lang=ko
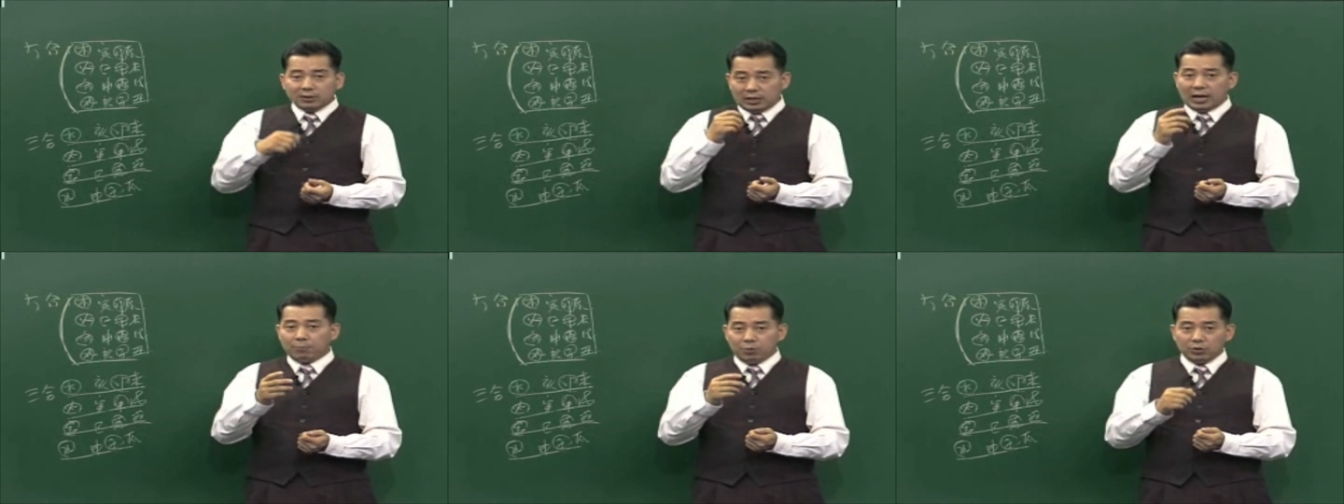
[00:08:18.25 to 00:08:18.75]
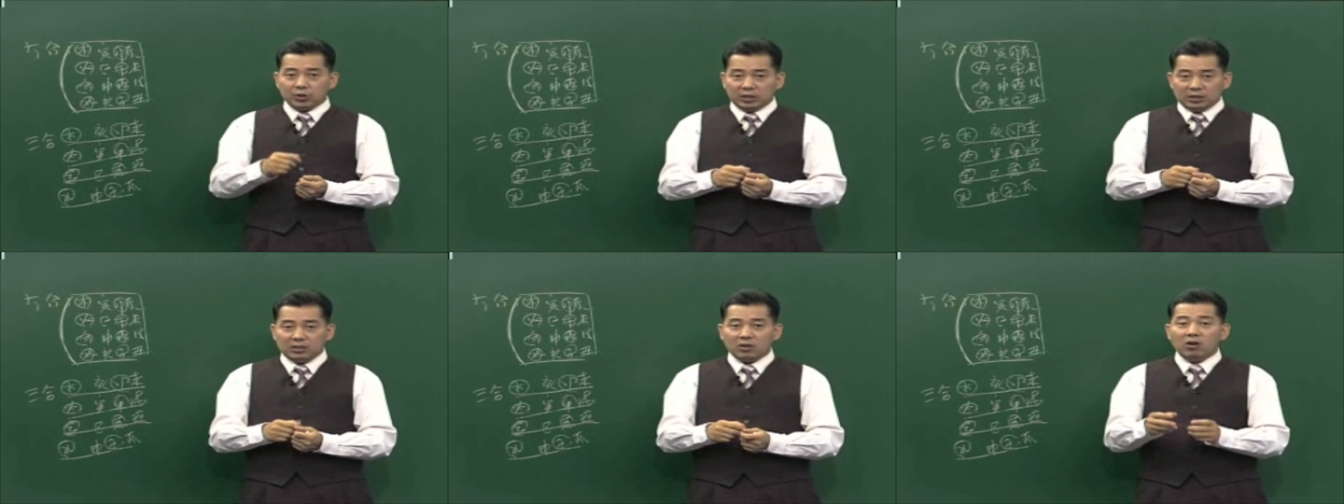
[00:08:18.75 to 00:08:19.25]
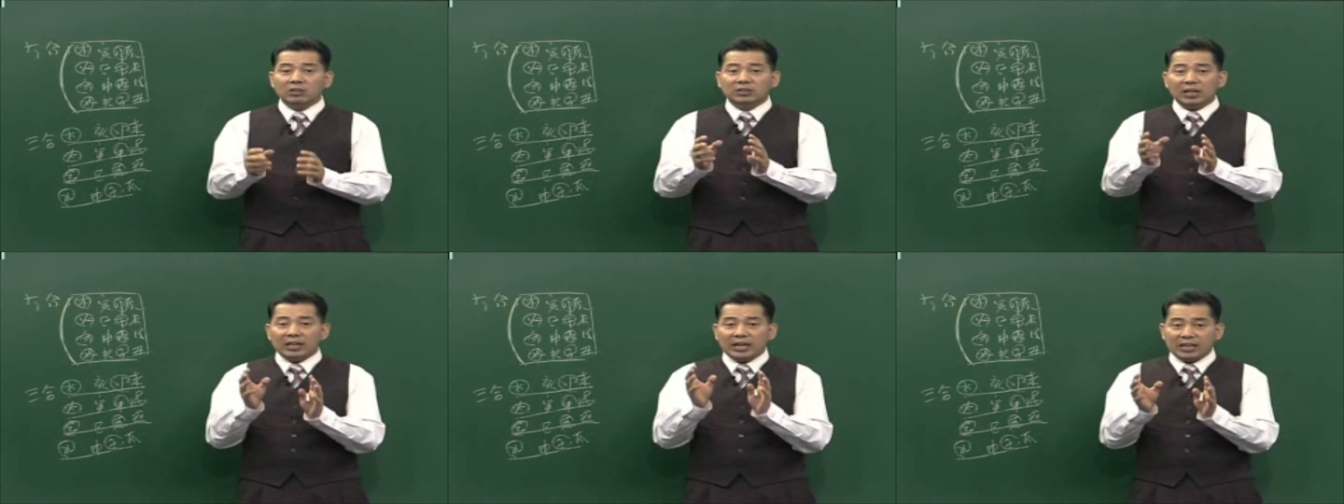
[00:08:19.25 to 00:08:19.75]
대표적인
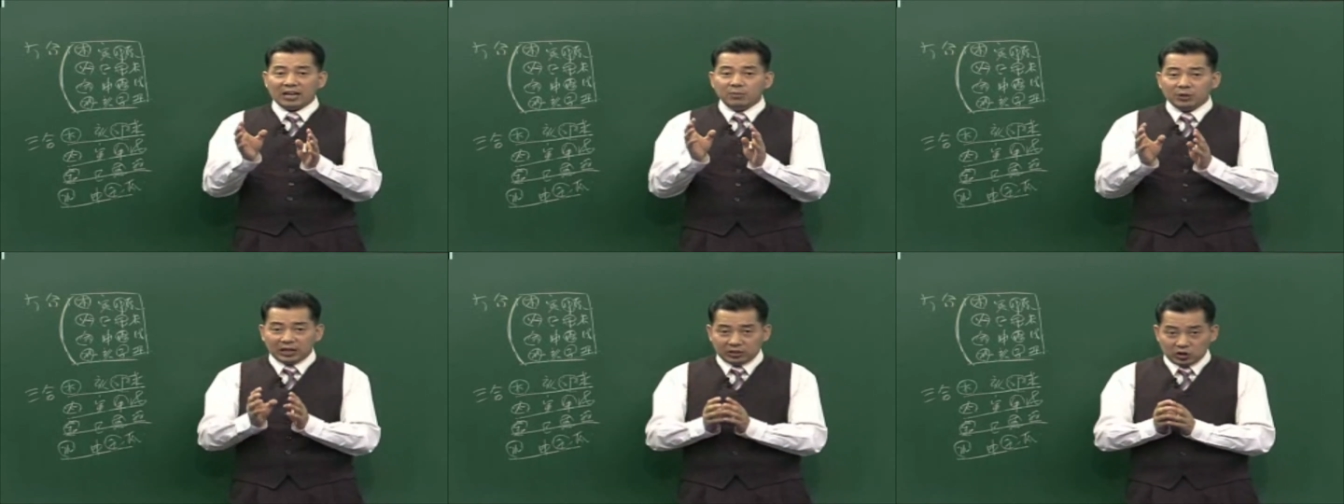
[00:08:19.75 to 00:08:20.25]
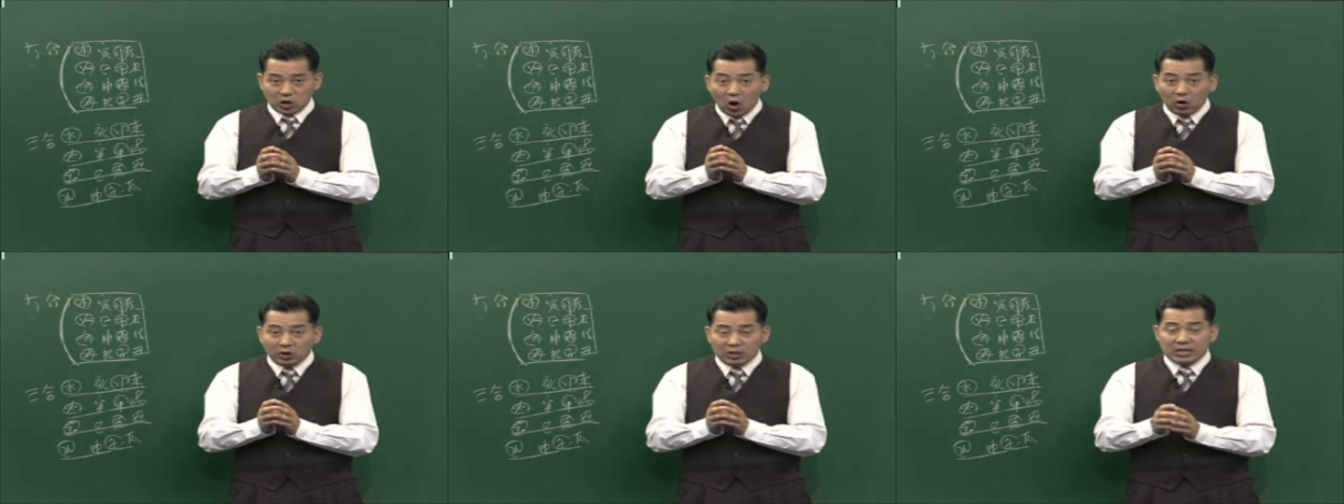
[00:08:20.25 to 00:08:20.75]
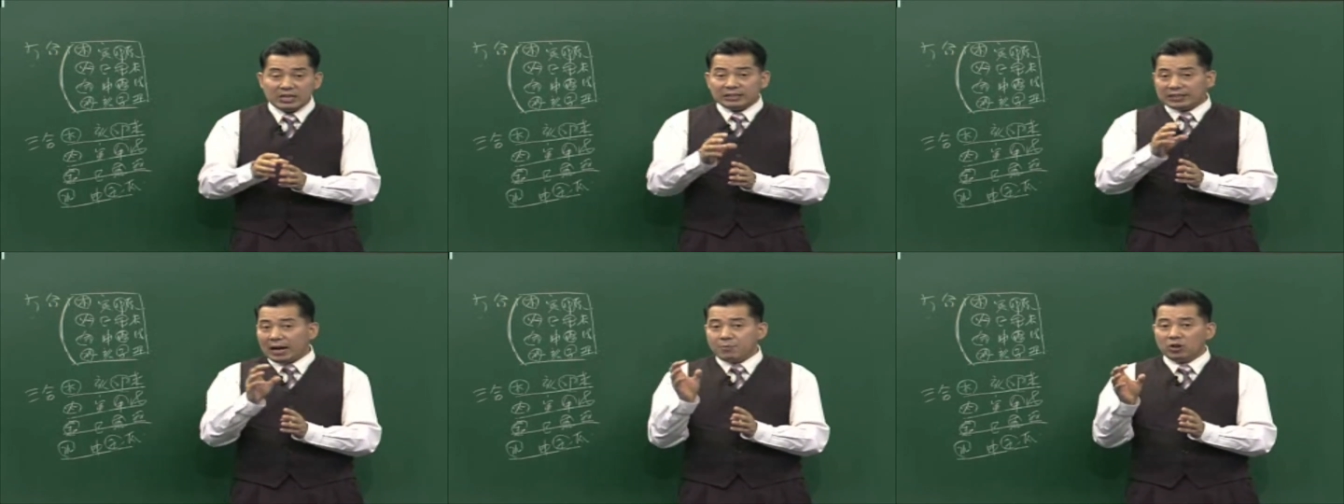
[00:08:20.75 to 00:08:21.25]
형살의 개념이라고 했죠. 형,
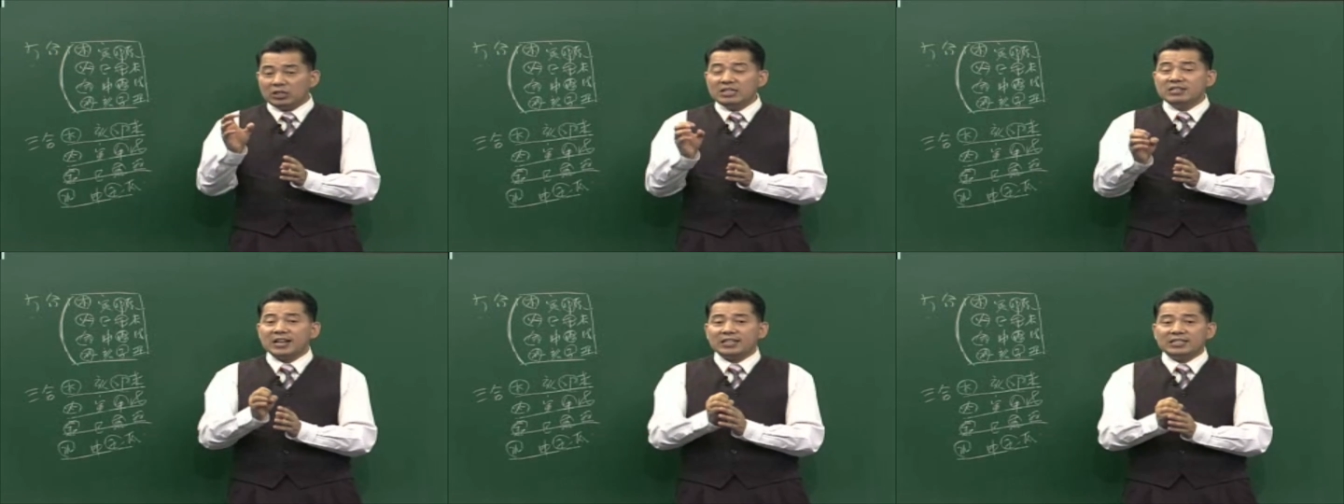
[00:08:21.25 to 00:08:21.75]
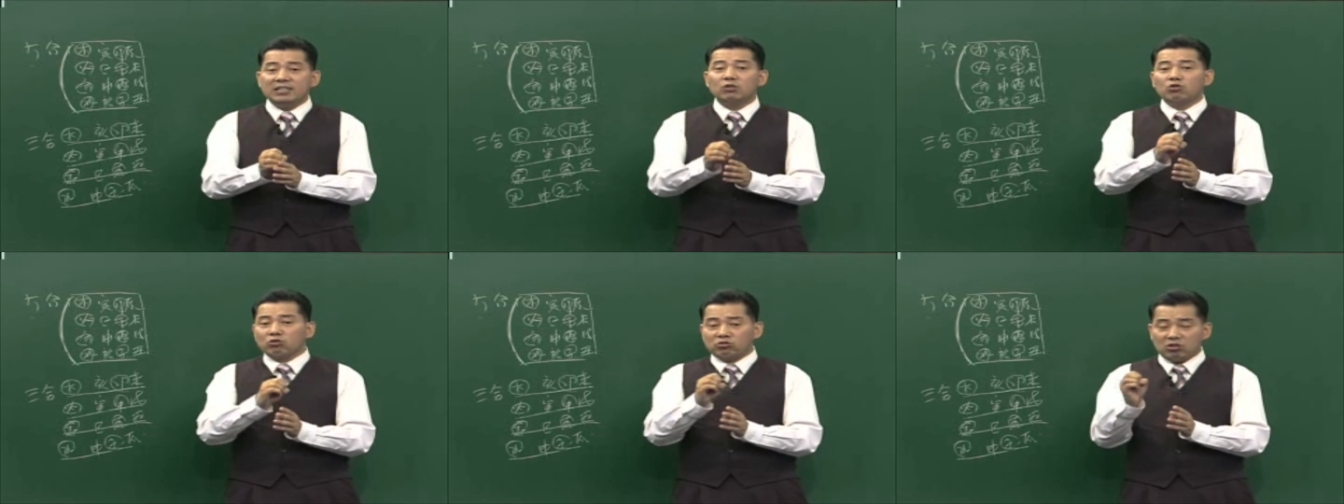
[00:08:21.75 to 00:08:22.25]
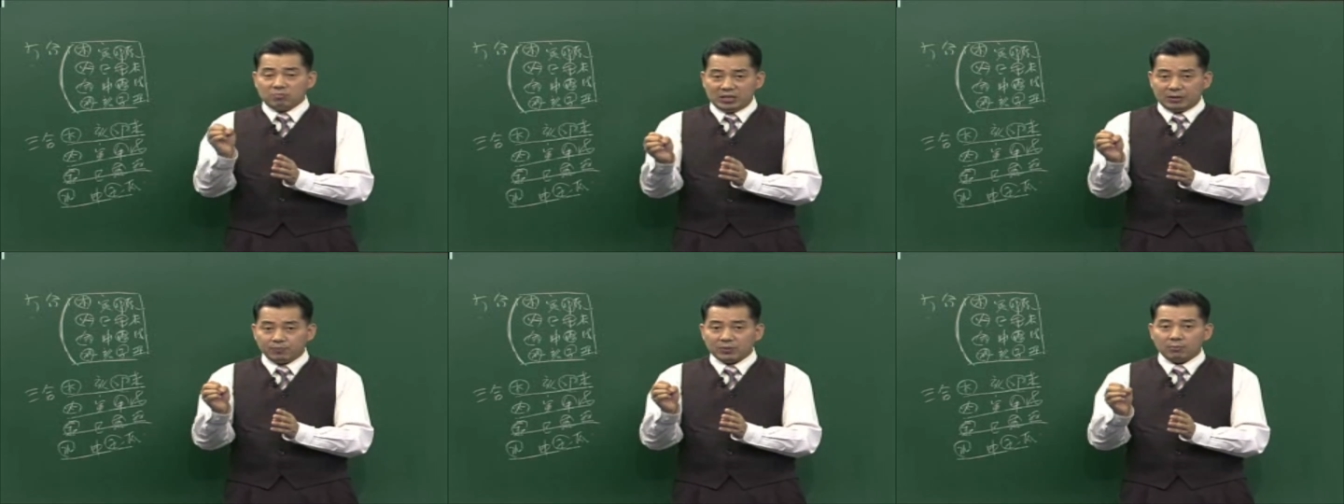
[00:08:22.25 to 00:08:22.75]
사명, 인사신,
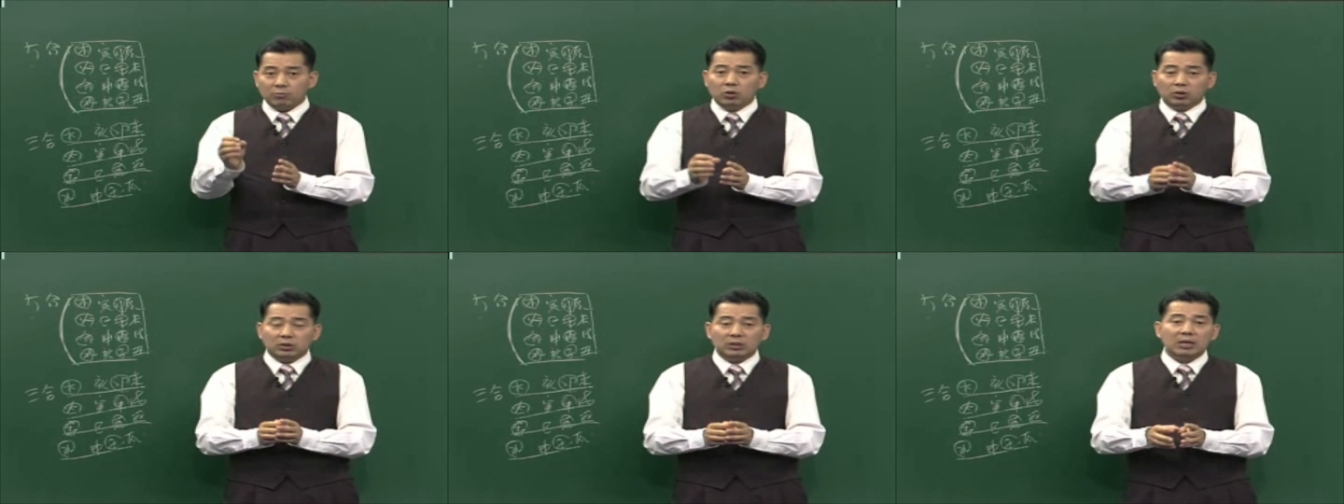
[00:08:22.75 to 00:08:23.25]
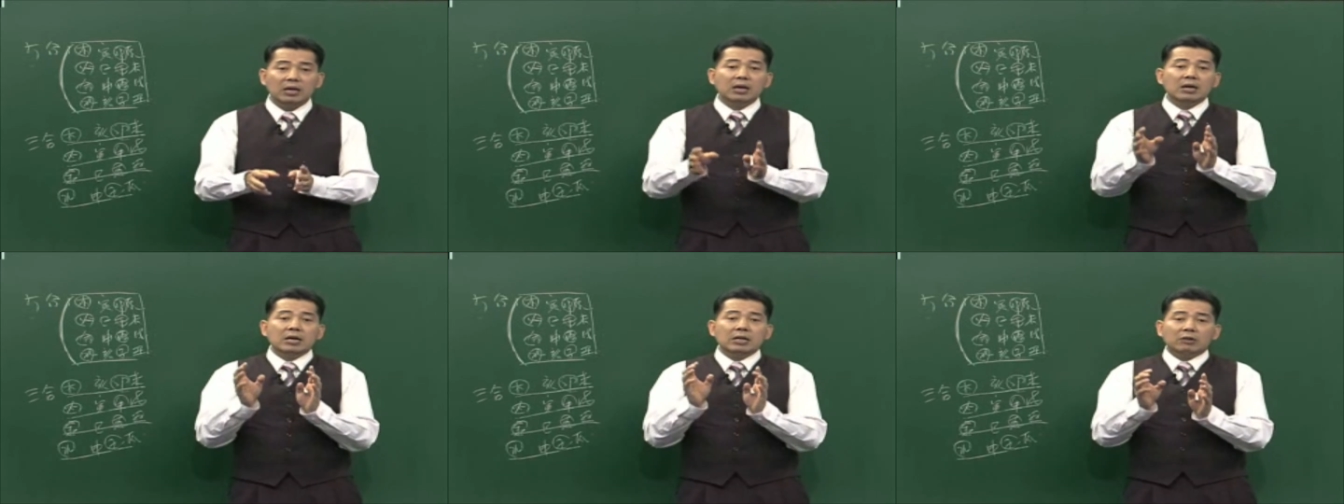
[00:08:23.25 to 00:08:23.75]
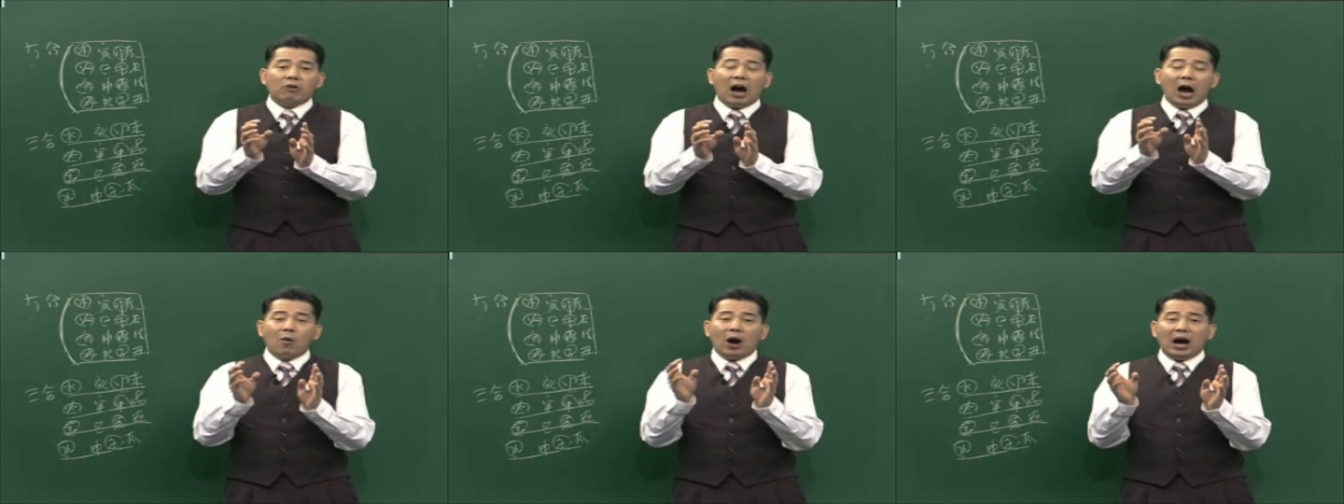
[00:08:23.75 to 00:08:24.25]
축술미. 물론
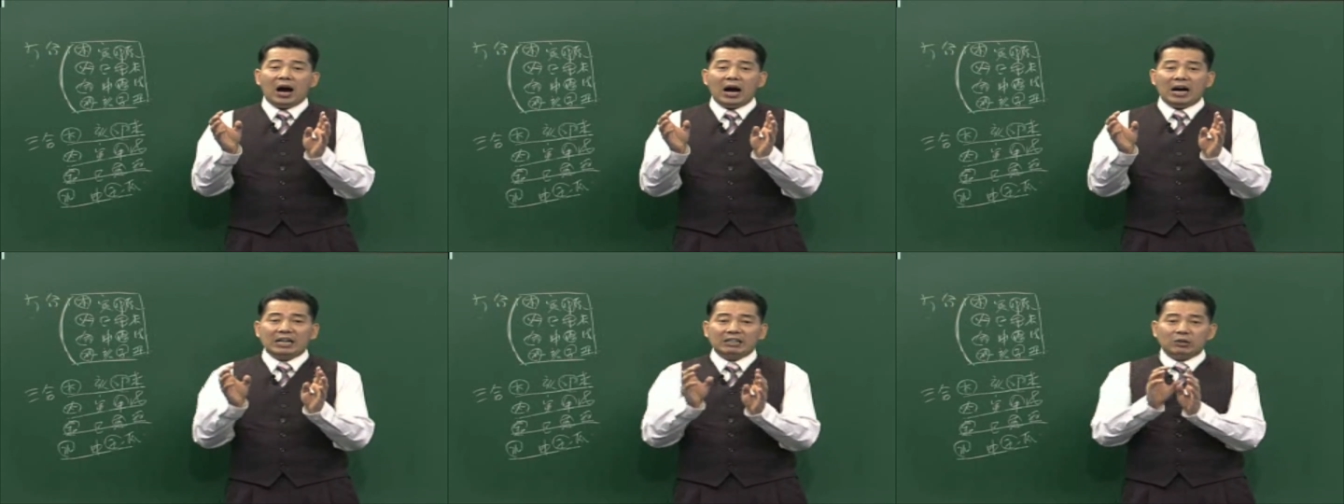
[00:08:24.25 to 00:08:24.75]
화와